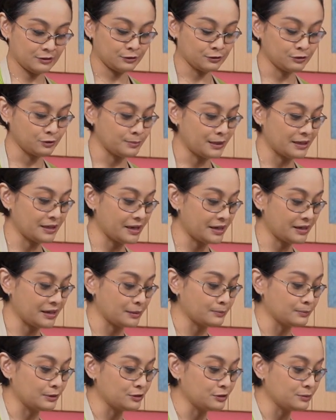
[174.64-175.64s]
Untuk bagian
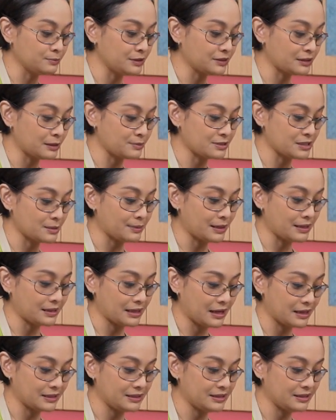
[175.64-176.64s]
yang belum kita bisa balik
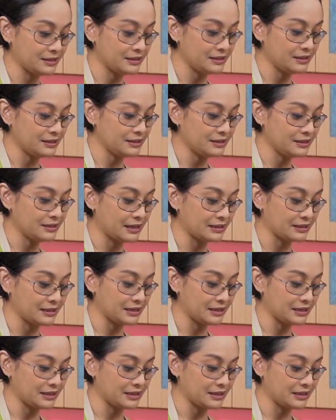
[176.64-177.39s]
lagi dan